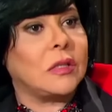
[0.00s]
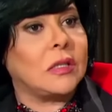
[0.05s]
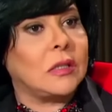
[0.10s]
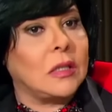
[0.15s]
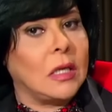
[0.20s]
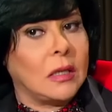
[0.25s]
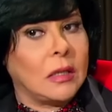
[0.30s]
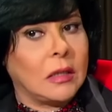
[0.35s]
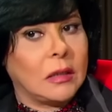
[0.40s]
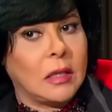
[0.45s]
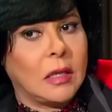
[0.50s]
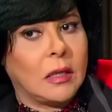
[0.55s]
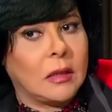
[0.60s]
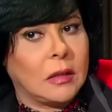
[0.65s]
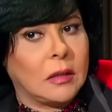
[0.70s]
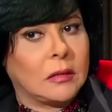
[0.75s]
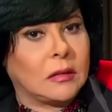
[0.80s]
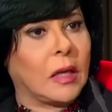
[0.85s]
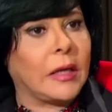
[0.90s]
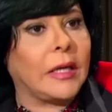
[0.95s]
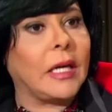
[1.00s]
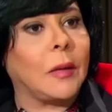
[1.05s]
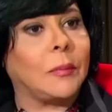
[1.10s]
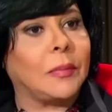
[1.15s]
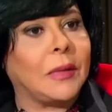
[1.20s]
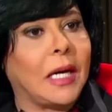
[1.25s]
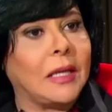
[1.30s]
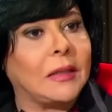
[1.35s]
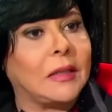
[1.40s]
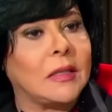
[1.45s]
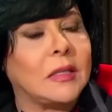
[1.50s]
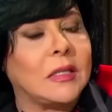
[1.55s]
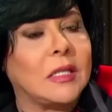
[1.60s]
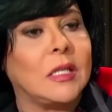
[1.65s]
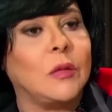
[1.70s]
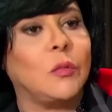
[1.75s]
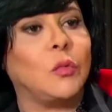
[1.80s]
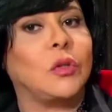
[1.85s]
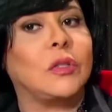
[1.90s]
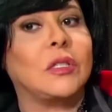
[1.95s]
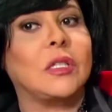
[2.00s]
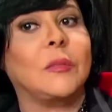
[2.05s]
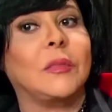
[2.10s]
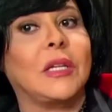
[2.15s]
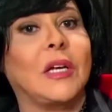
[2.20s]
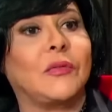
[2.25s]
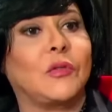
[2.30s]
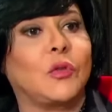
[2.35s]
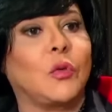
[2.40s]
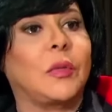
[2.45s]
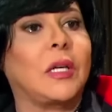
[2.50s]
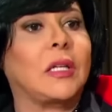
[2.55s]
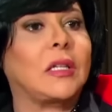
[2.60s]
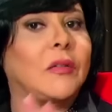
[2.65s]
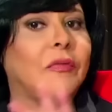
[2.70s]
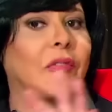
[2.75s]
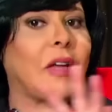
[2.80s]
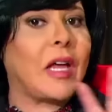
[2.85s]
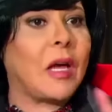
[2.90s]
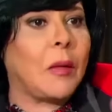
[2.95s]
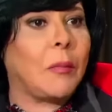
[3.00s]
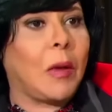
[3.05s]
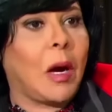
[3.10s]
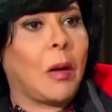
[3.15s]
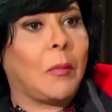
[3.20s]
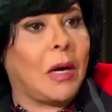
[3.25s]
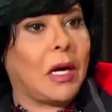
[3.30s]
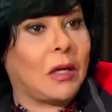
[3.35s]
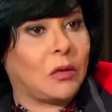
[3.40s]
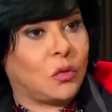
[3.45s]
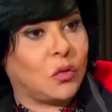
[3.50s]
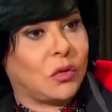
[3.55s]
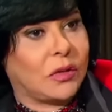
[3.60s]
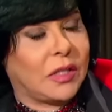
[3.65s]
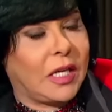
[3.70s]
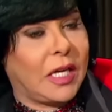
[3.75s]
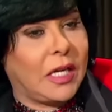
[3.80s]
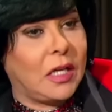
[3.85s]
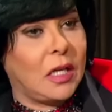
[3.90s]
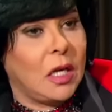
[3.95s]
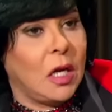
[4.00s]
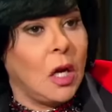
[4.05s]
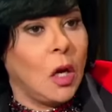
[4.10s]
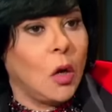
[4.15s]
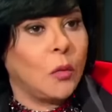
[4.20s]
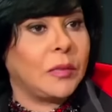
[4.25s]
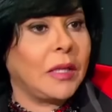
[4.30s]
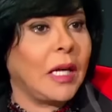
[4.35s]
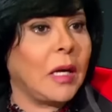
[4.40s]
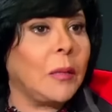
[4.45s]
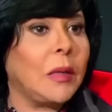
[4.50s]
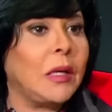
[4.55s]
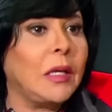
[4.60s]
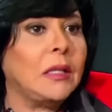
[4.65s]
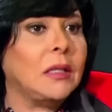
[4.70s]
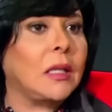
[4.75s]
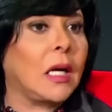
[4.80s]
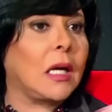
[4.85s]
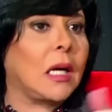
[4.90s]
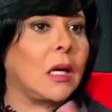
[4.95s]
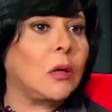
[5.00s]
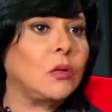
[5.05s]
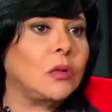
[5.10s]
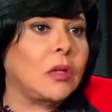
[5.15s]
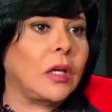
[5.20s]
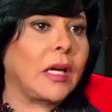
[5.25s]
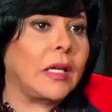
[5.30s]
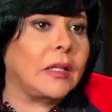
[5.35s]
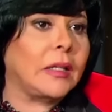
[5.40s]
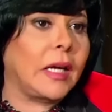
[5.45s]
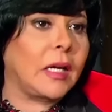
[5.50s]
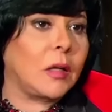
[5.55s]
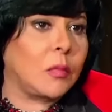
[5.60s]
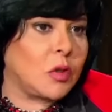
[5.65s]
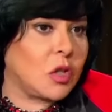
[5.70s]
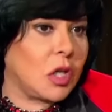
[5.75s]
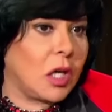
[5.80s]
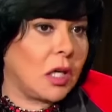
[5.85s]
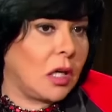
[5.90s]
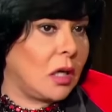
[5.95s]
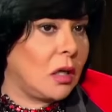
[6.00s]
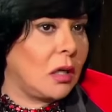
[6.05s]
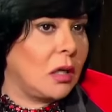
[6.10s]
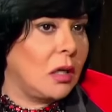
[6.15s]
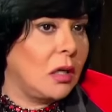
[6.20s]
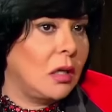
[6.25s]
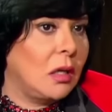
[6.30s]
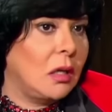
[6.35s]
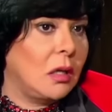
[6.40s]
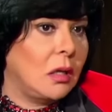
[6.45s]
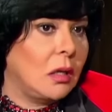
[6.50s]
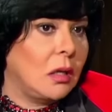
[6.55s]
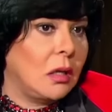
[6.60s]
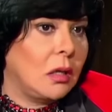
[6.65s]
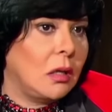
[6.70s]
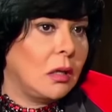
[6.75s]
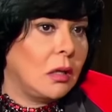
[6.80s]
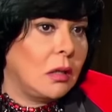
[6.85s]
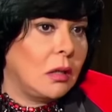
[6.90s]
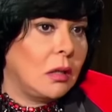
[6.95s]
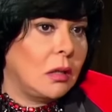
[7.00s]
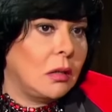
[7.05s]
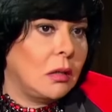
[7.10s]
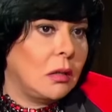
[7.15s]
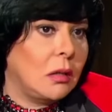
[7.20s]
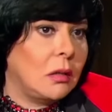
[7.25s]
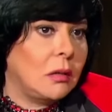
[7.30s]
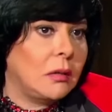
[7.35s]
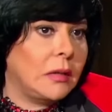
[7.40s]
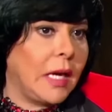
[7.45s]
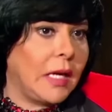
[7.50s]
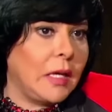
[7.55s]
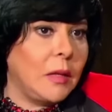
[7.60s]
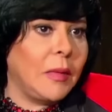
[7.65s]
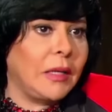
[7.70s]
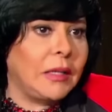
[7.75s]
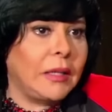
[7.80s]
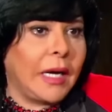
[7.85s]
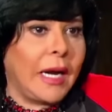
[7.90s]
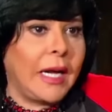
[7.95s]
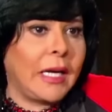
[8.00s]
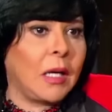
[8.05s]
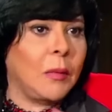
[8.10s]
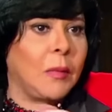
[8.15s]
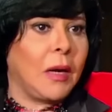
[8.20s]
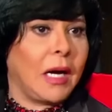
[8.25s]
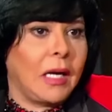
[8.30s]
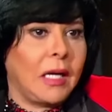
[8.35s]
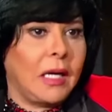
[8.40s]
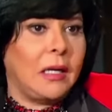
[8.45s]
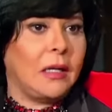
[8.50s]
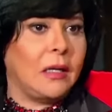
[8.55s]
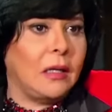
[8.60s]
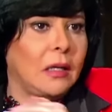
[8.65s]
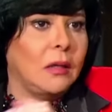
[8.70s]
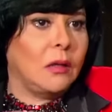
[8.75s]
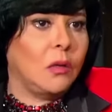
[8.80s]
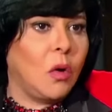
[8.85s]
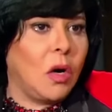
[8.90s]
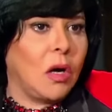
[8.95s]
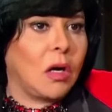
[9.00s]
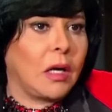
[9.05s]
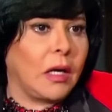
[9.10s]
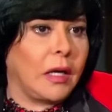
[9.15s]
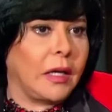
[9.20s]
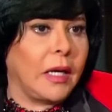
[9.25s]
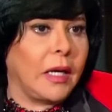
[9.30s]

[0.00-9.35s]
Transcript: والطريقه بتاعه التيم والتيم نفسه بيتفاهم مع بعضه ازاي بتعمل انت كاونتر اتاك بشكل دايما راكب على الواقع